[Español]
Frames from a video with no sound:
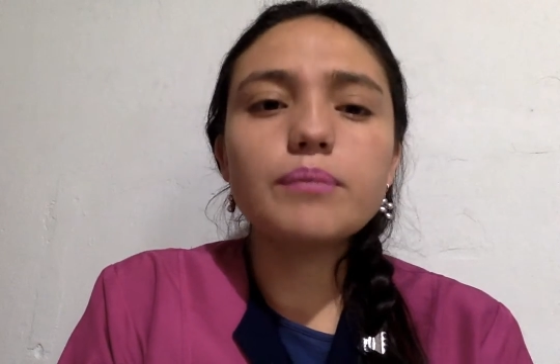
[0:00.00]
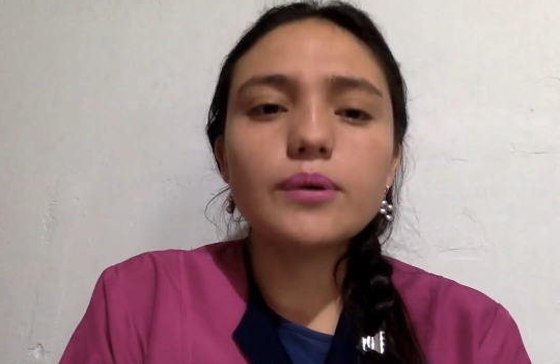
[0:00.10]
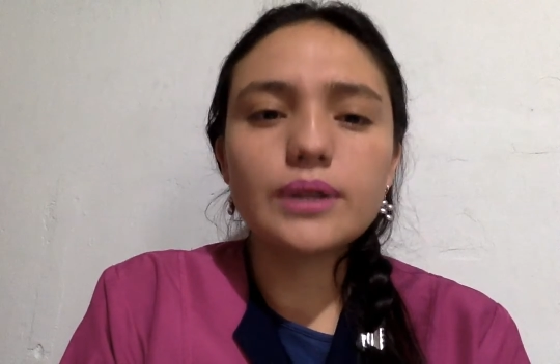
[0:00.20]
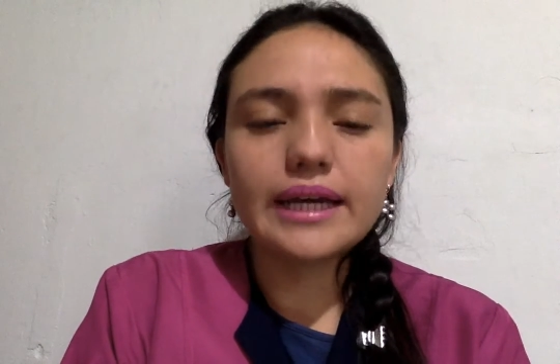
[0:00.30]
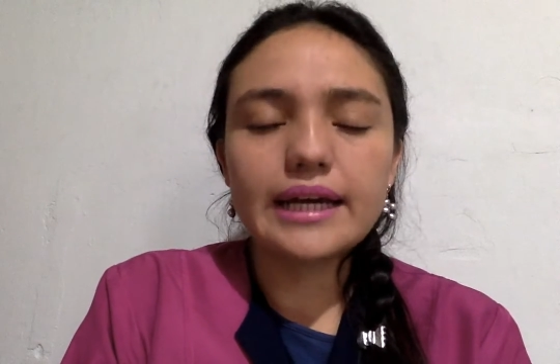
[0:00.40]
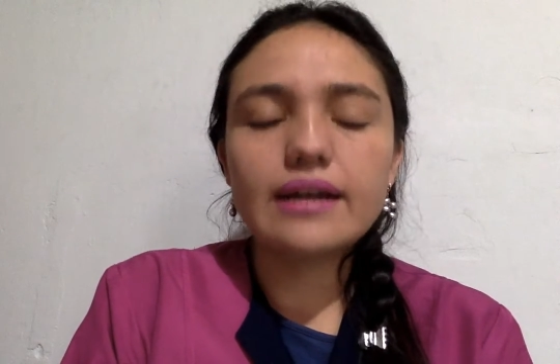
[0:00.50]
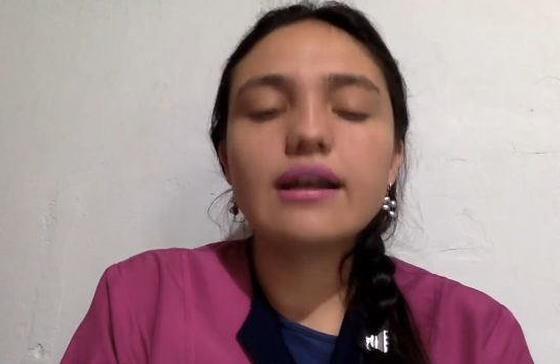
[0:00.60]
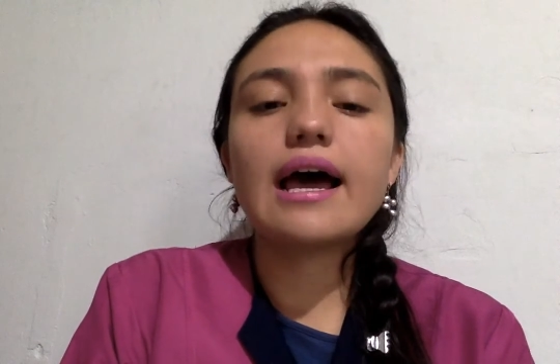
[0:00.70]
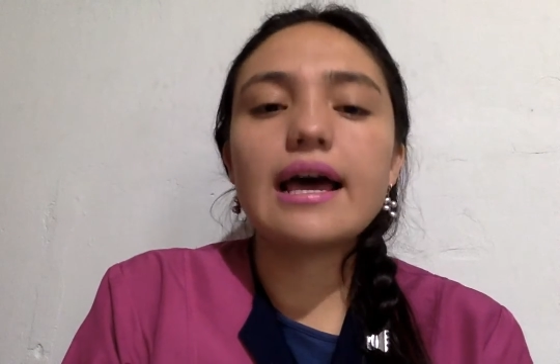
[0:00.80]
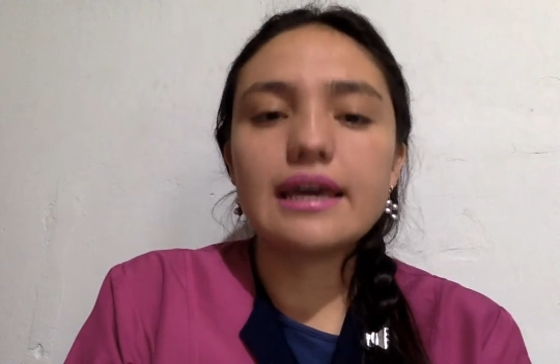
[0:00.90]

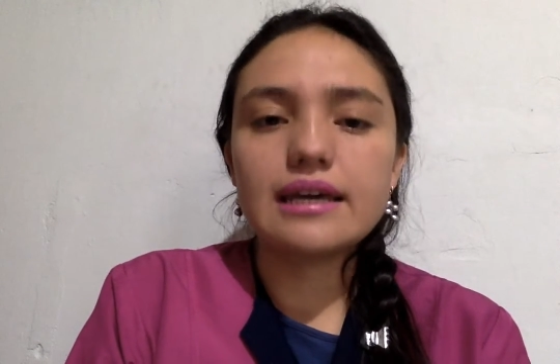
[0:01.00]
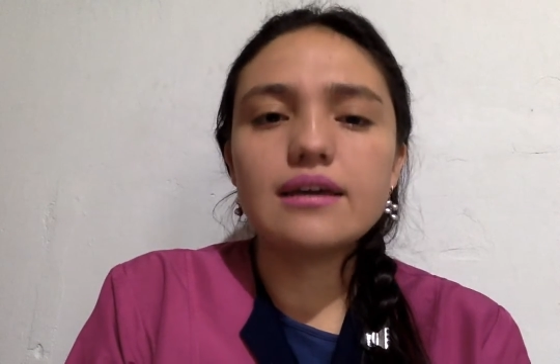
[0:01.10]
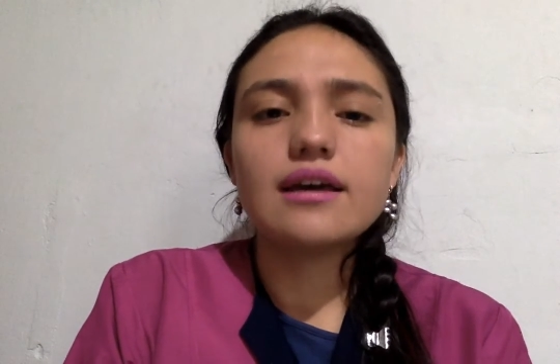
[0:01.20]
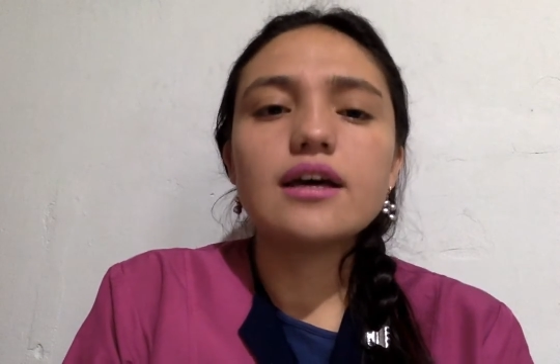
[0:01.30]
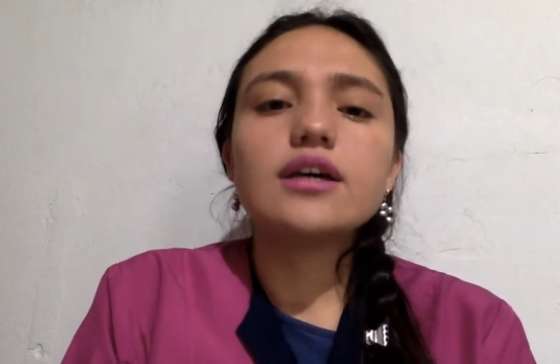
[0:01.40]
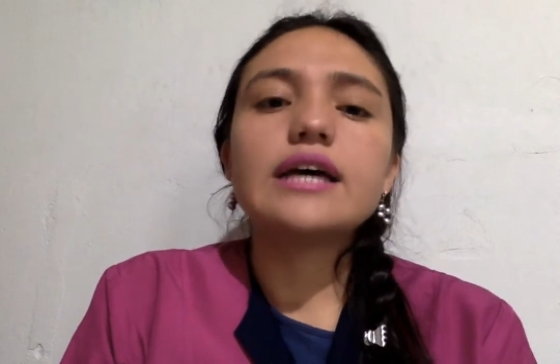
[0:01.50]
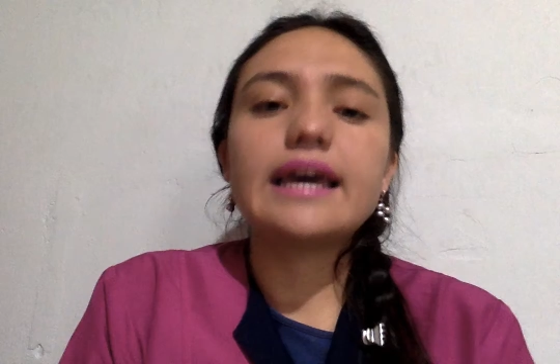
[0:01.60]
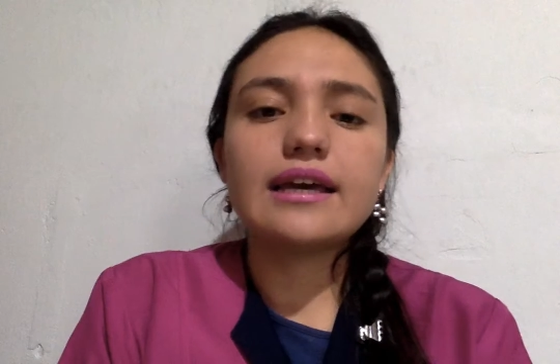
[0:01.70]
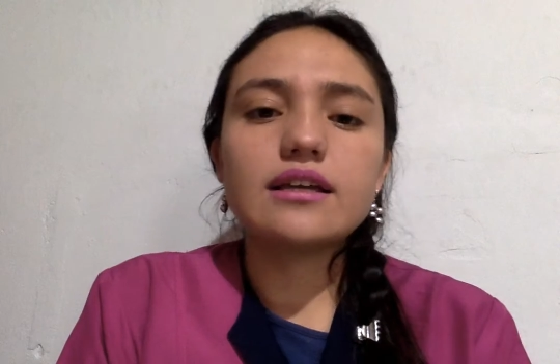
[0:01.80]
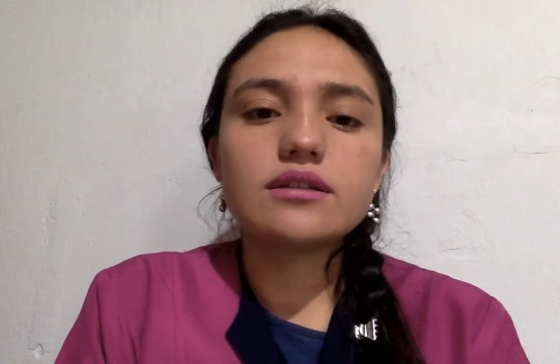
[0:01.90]
poner ahí
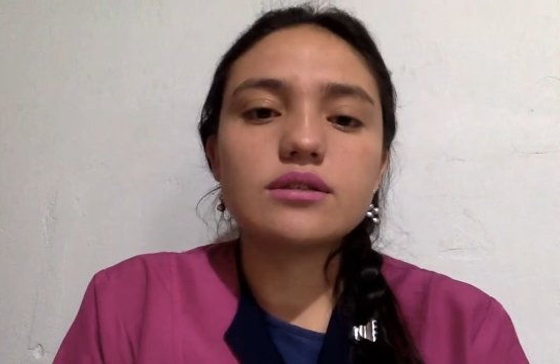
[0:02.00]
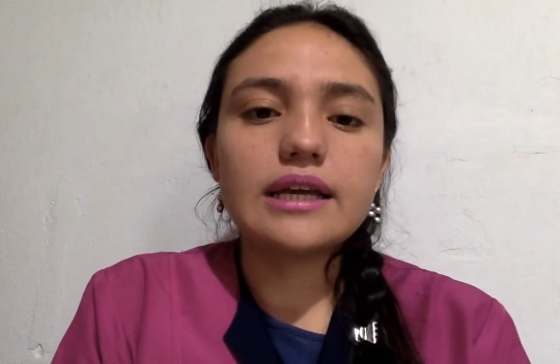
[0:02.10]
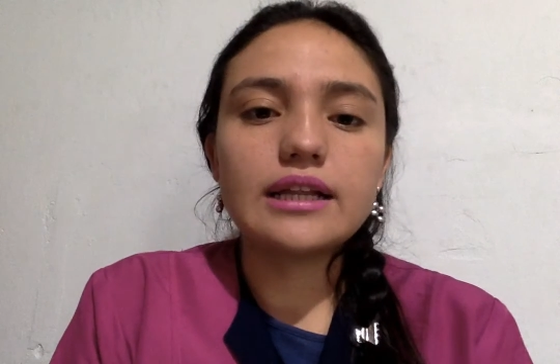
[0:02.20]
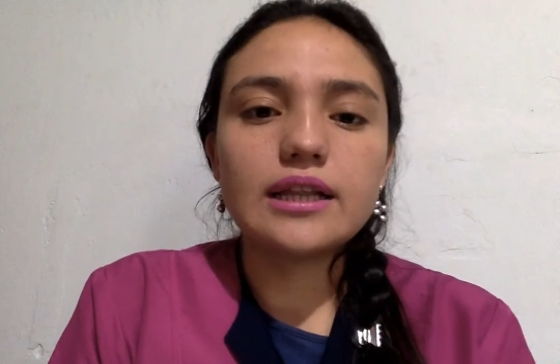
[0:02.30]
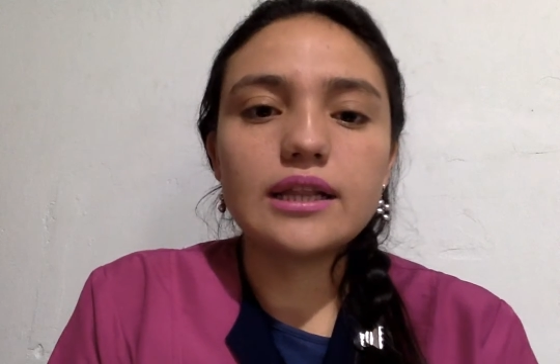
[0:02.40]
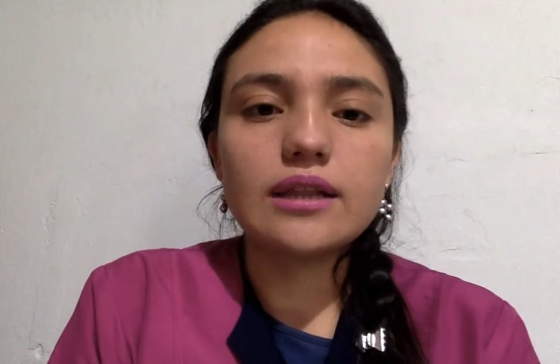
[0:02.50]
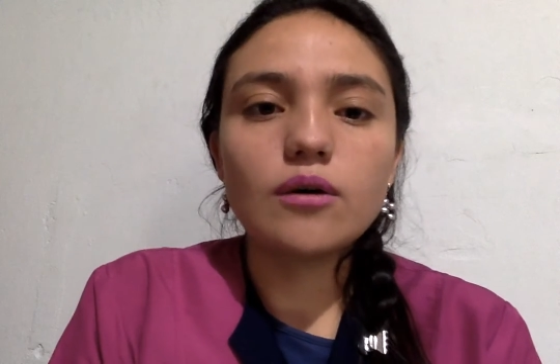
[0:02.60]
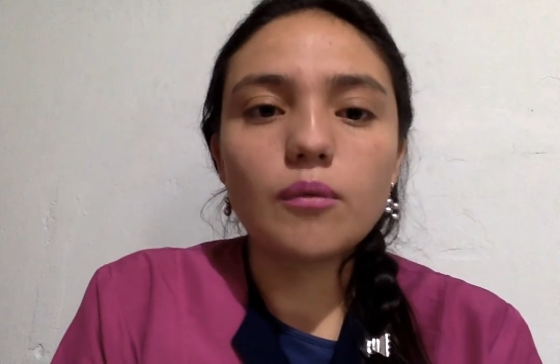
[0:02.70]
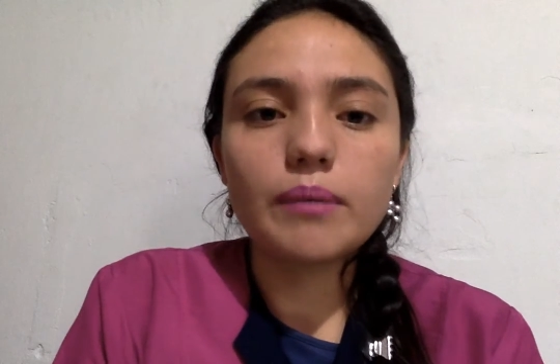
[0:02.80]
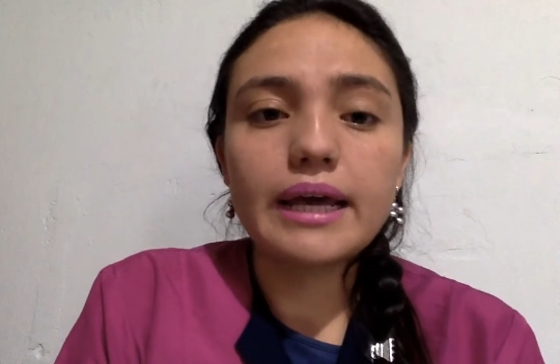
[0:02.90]
eh, el
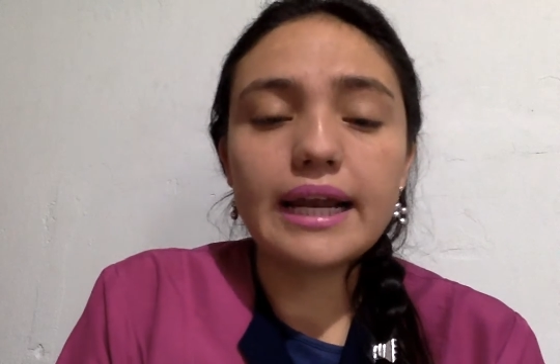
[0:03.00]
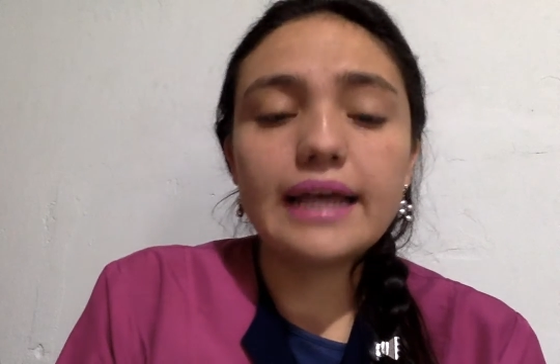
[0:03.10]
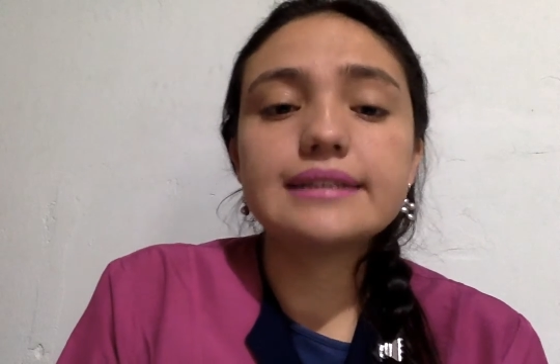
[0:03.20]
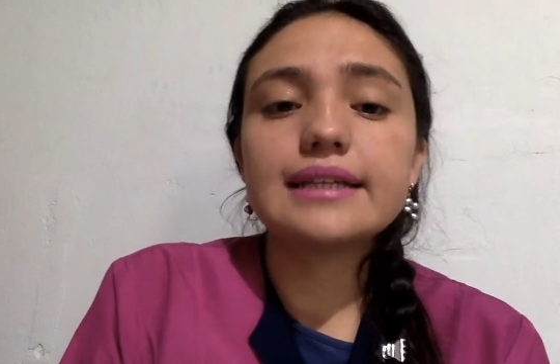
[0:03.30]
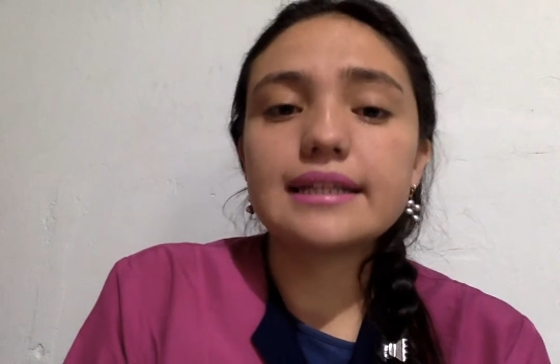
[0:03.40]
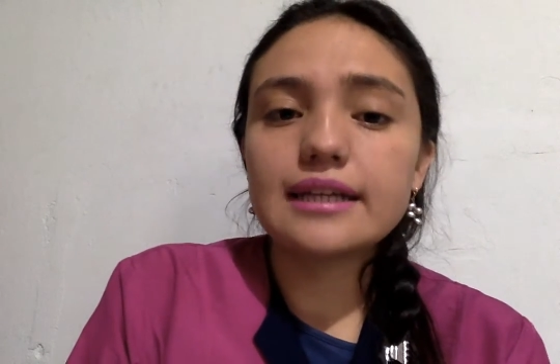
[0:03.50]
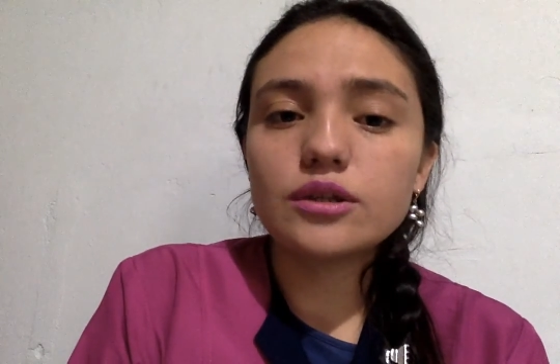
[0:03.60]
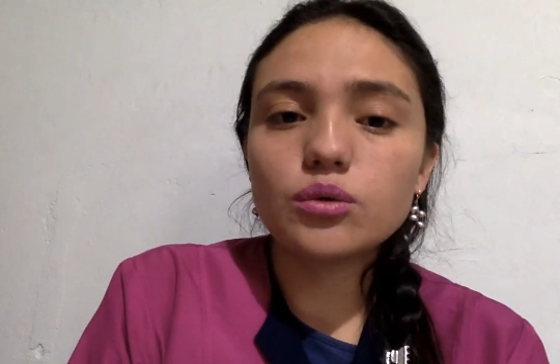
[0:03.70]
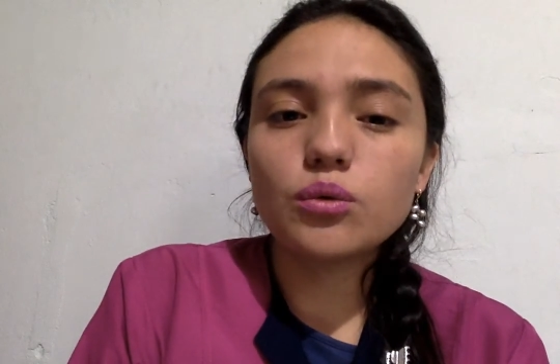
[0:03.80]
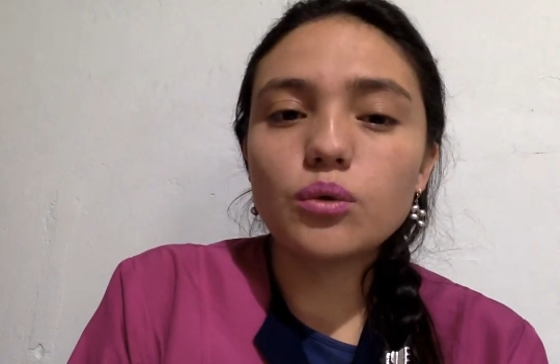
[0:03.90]
nombre de la
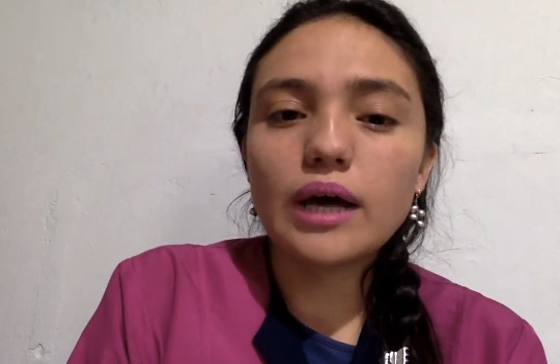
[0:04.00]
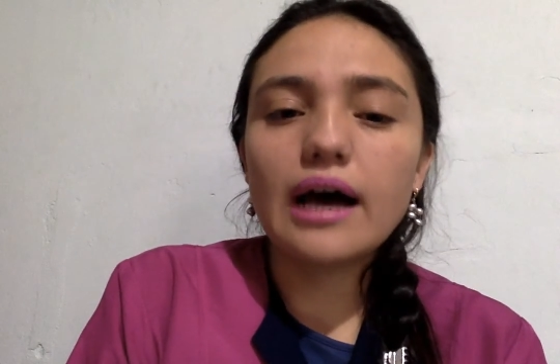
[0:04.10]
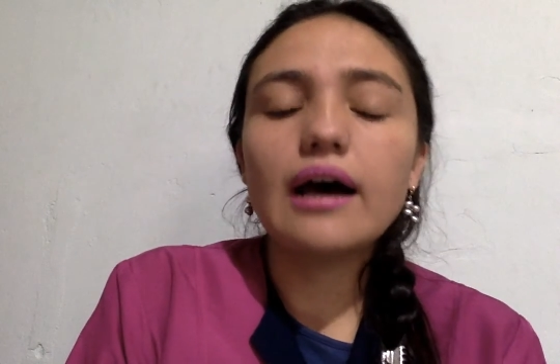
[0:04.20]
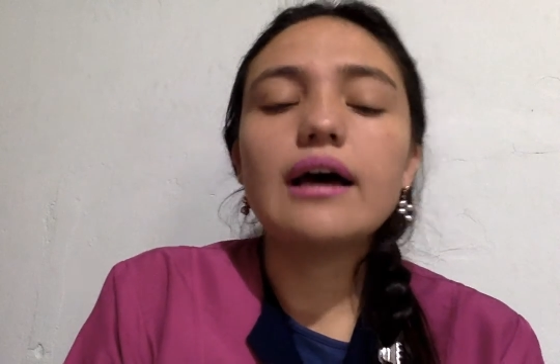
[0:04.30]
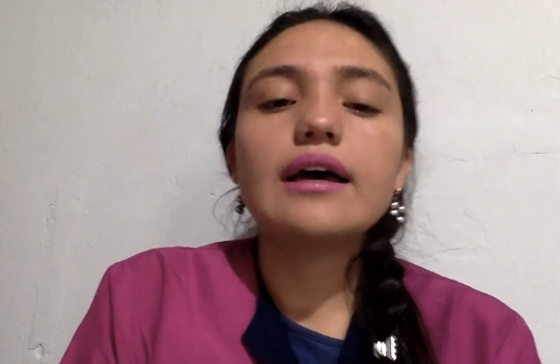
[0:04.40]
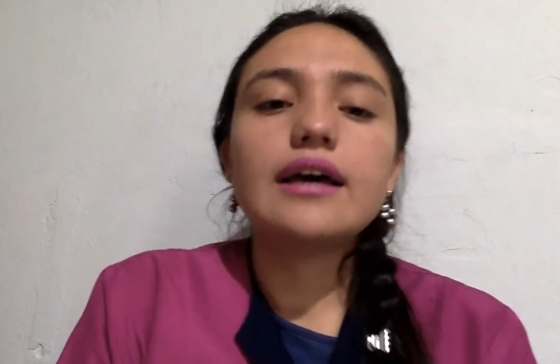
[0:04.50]
asignatura,